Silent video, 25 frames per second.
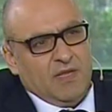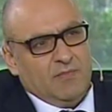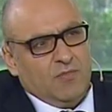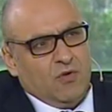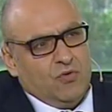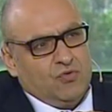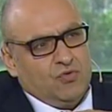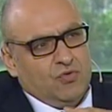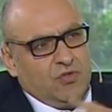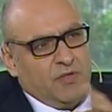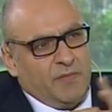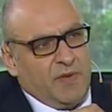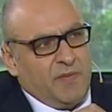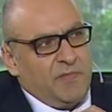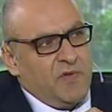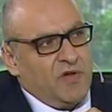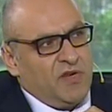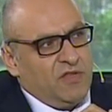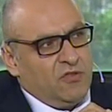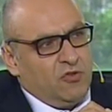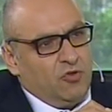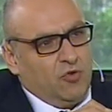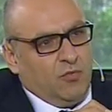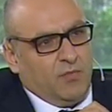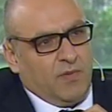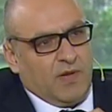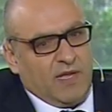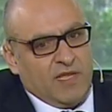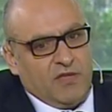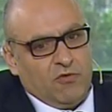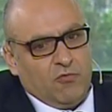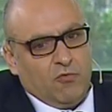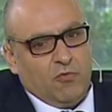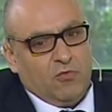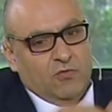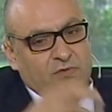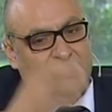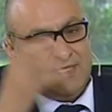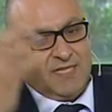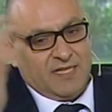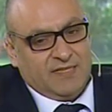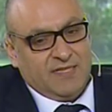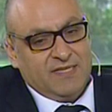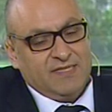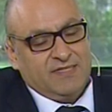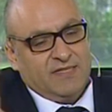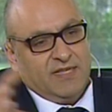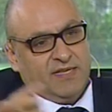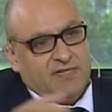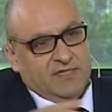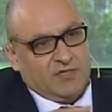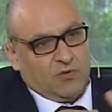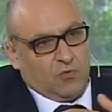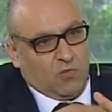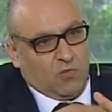الموجوده باماره دبي وستاتستكس